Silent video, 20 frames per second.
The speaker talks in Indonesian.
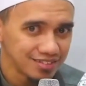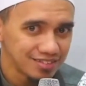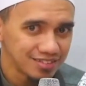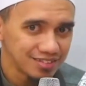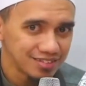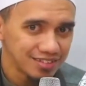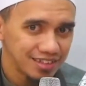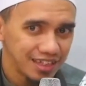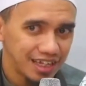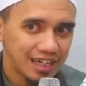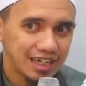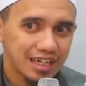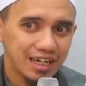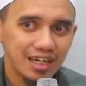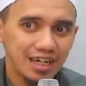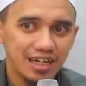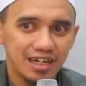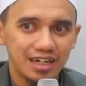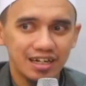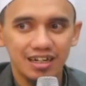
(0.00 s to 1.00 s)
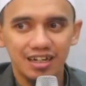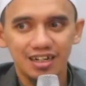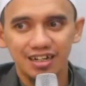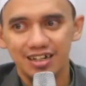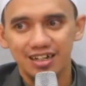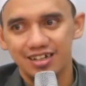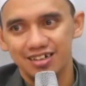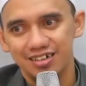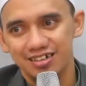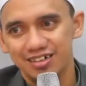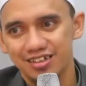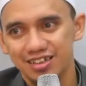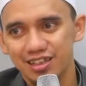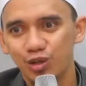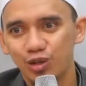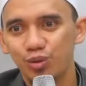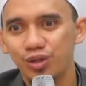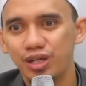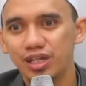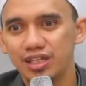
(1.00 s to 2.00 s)
ikrar
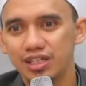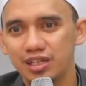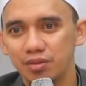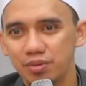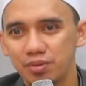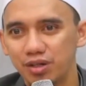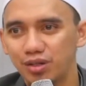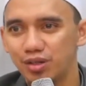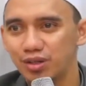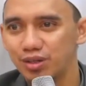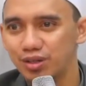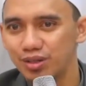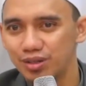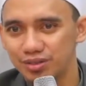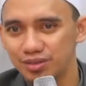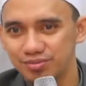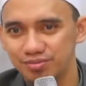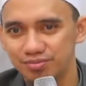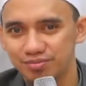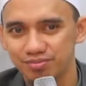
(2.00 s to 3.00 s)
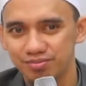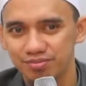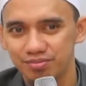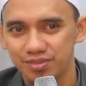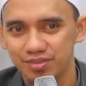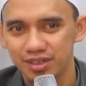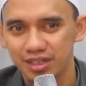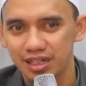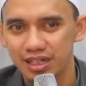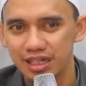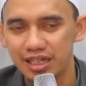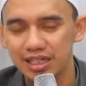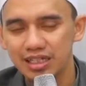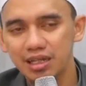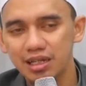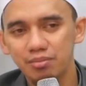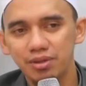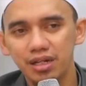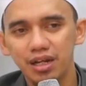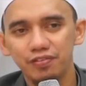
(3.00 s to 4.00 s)
tauhid kepada Allah kita
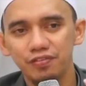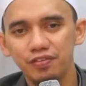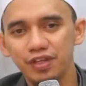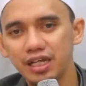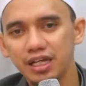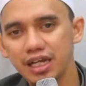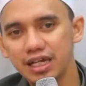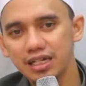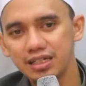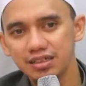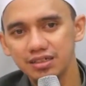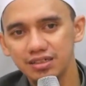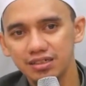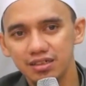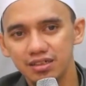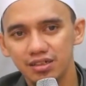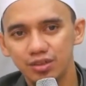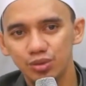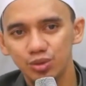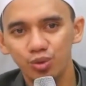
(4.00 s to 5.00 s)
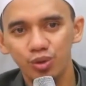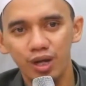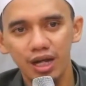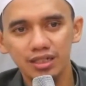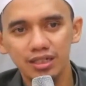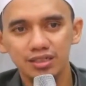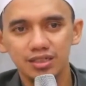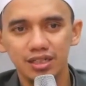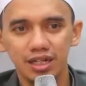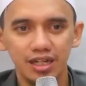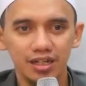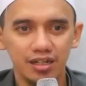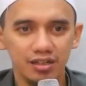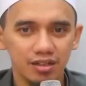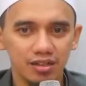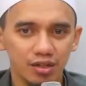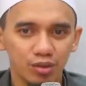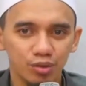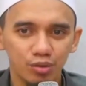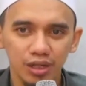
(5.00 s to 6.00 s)
menafikan Tuhan selain
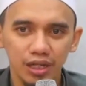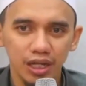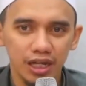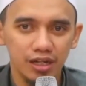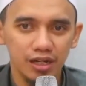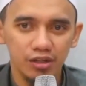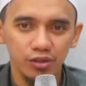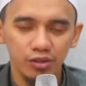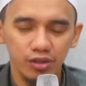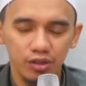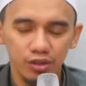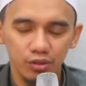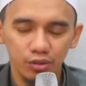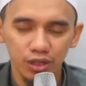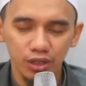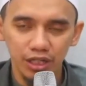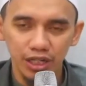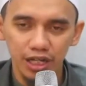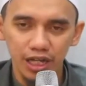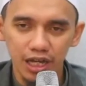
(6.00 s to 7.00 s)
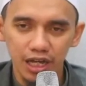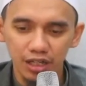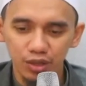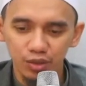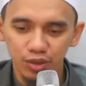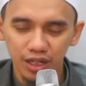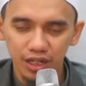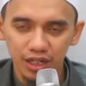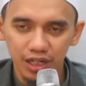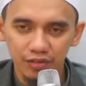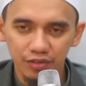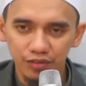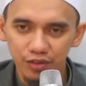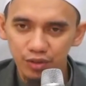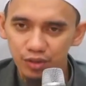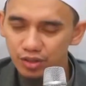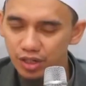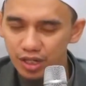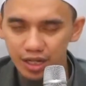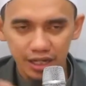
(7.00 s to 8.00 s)
Allah qul ya, qul ya
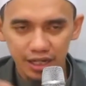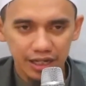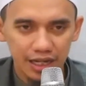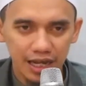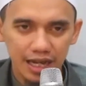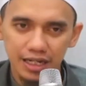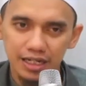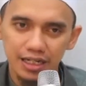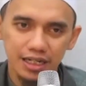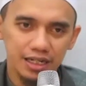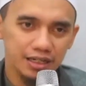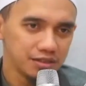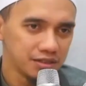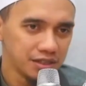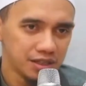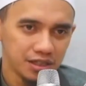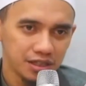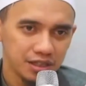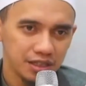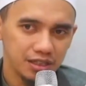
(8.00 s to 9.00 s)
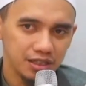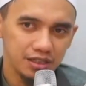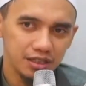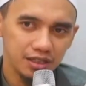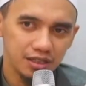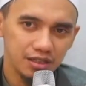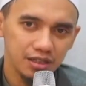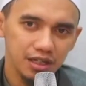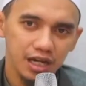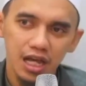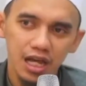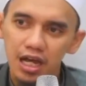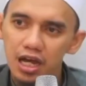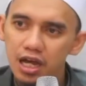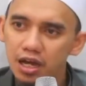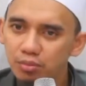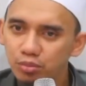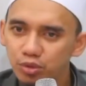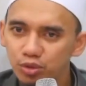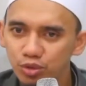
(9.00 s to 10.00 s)
kafirun enggak ada nanti. La
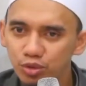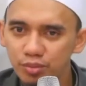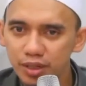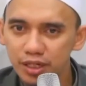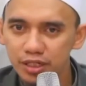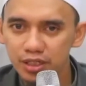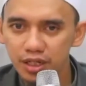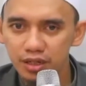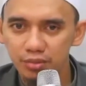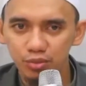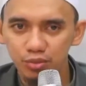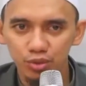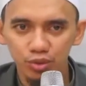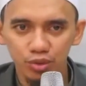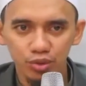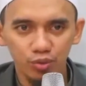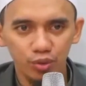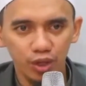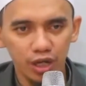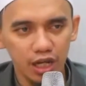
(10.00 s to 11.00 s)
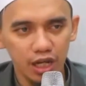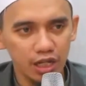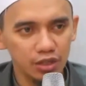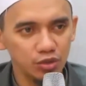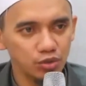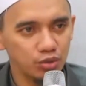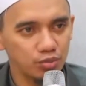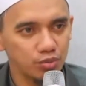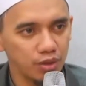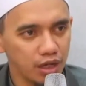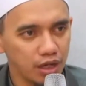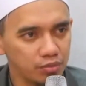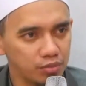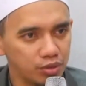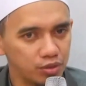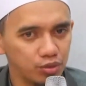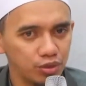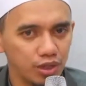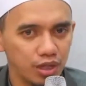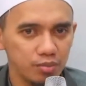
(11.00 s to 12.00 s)
a'budu ma ta'budun wala antum
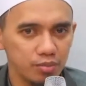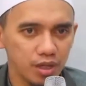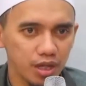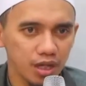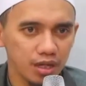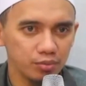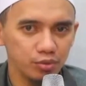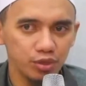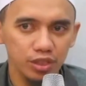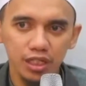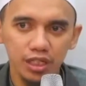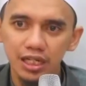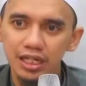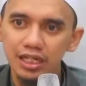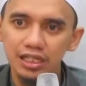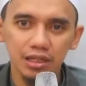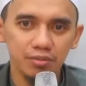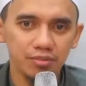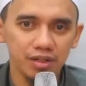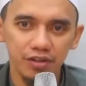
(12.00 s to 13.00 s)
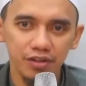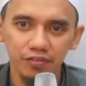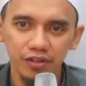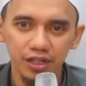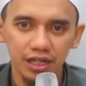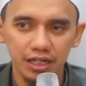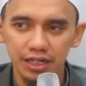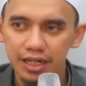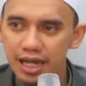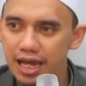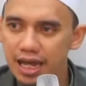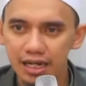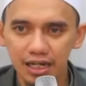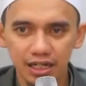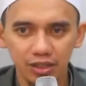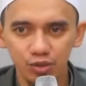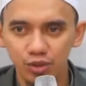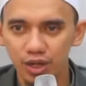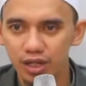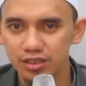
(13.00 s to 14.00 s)
'abiduna ma a'bud. Ini kita menafikan, enggak ada
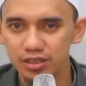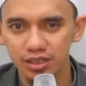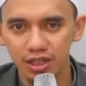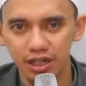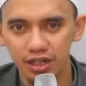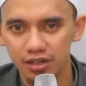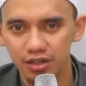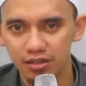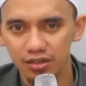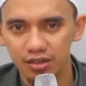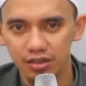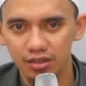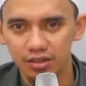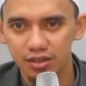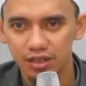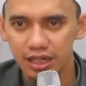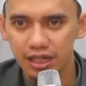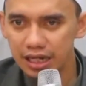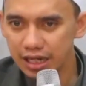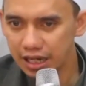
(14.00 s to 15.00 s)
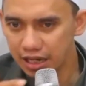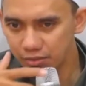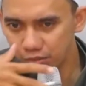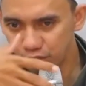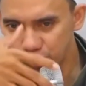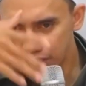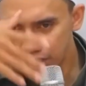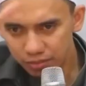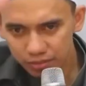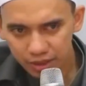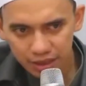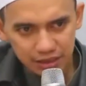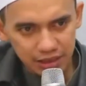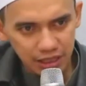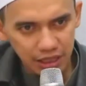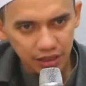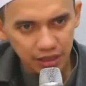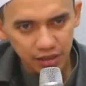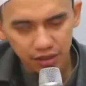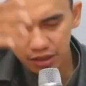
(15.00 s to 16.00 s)
Tuhan selain Allah. Kalian mau nyembah
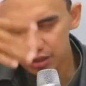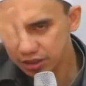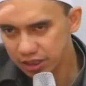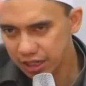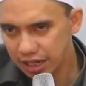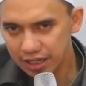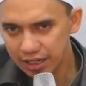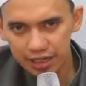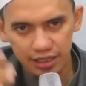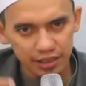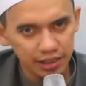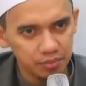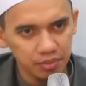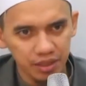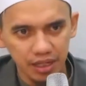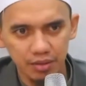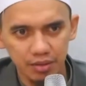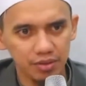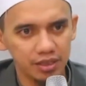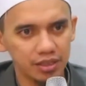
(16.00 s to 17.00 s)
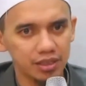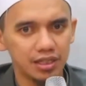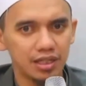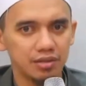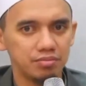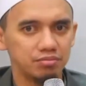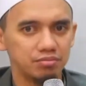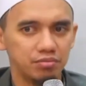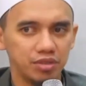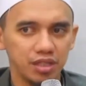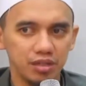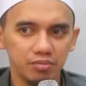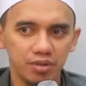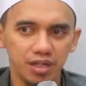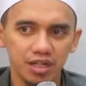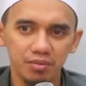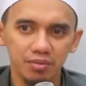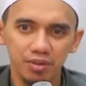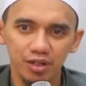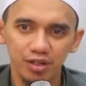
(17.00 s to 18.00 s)
selain Allah silahkan, tapi kami tetap menyembah
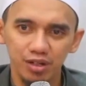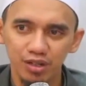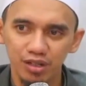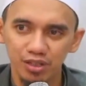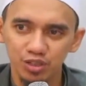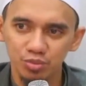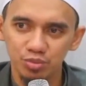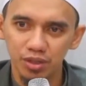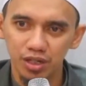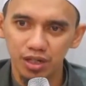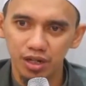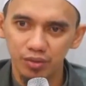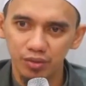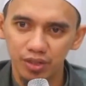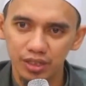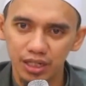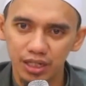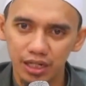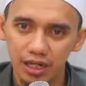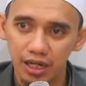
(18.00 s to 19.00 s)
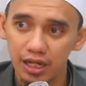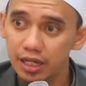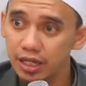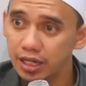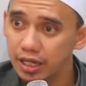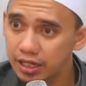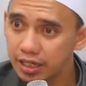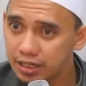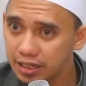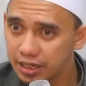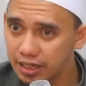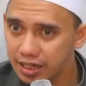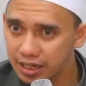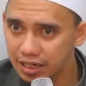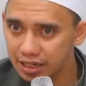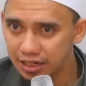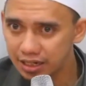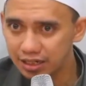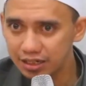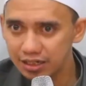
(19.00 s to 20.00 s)
kepada Allah Subhanahu wa taala.
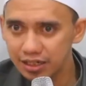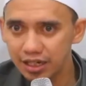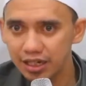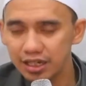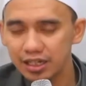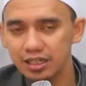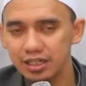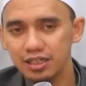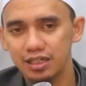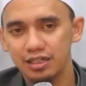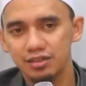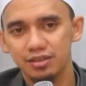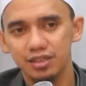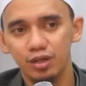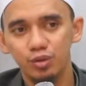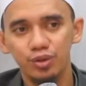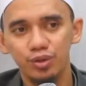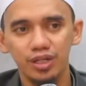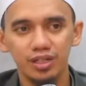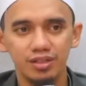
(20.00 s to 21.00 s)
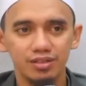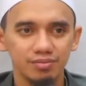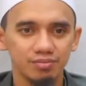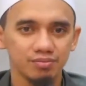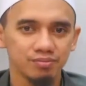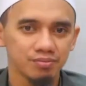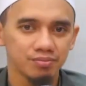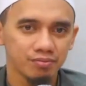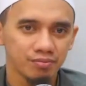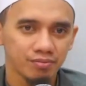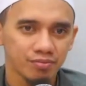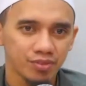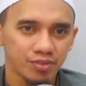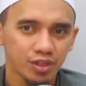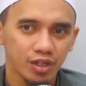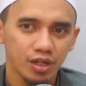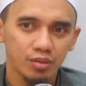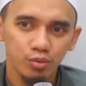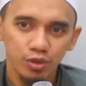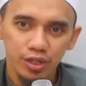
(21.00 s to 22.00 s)
Ikrar dari kita, tauhid.
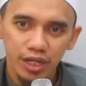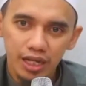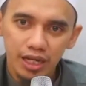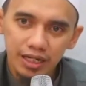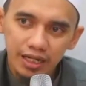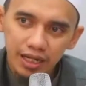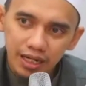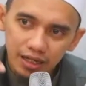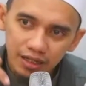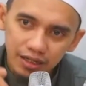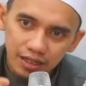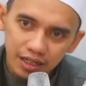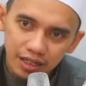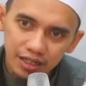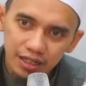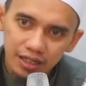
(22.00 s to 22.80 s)
Kemudian diakhiri dengan